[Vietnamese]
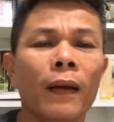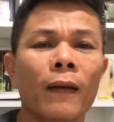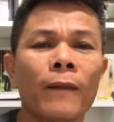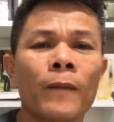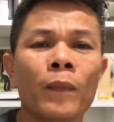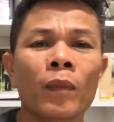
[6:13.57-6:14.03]

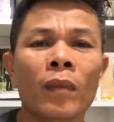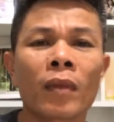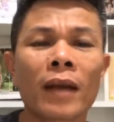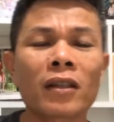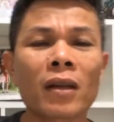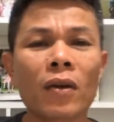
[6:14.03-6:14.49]
à,
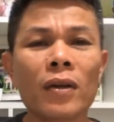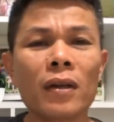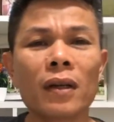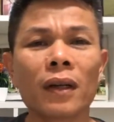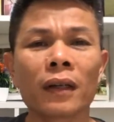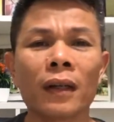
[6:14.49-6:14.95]
tại sao có
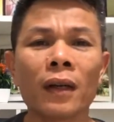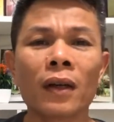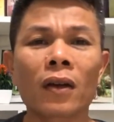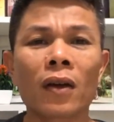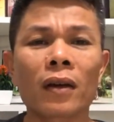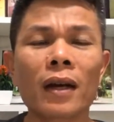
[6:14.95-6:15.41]
những người
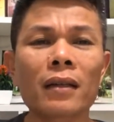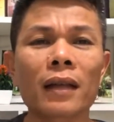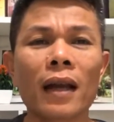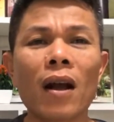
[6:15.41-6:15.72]
còn rất